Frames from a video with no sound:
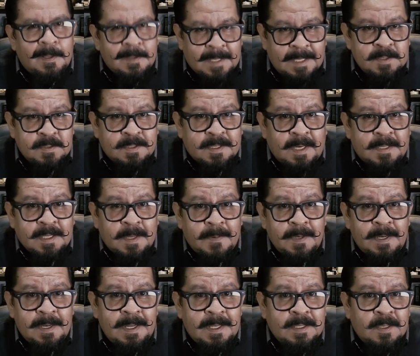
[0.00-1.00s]
330
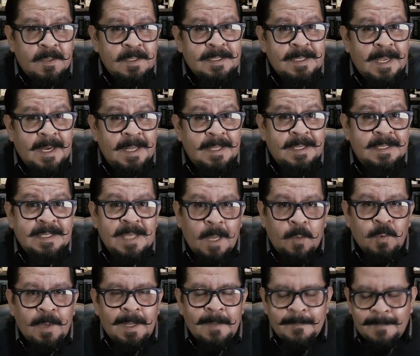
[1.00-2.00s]
mililitros de ingredientes
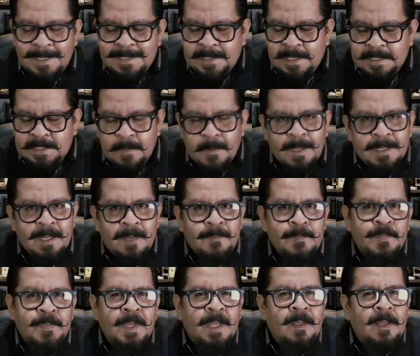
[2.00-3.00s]
agua, malta de
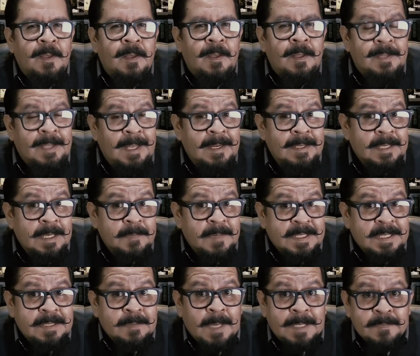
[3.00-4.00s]
cebada, tiene tres
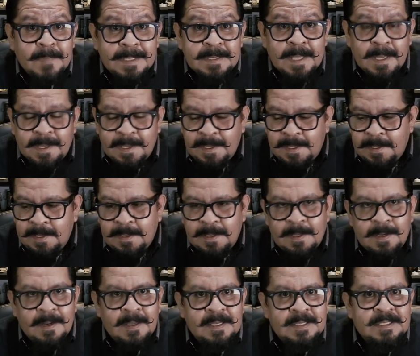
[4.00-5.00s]
veces más malta
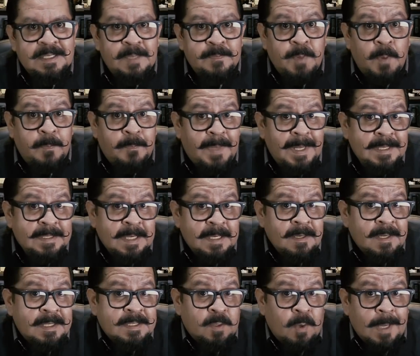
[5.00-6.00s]
que las tipo
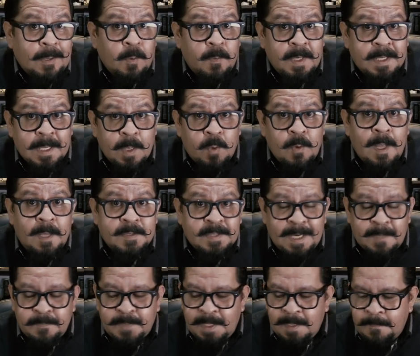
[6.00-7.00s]
Pilsen, esto la convierte en una
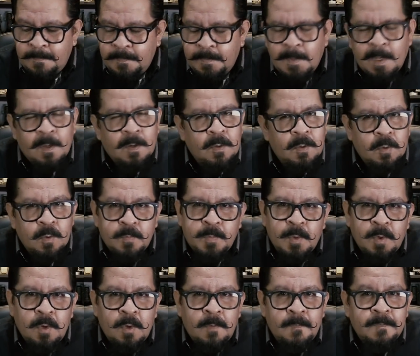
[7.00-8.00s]
triple,
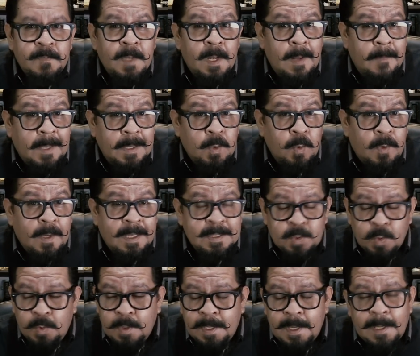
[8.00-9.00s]
lúpulo, levadura,
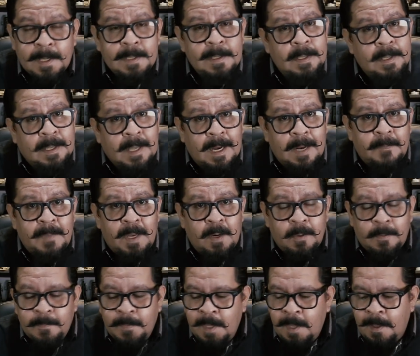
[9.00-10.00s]
azúcar y
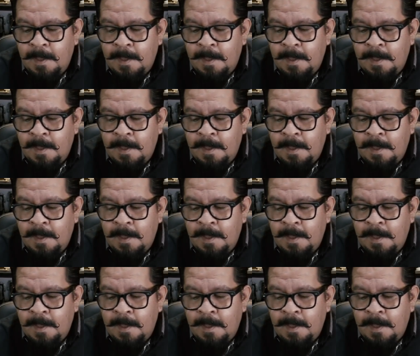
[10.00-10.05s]
caramelo.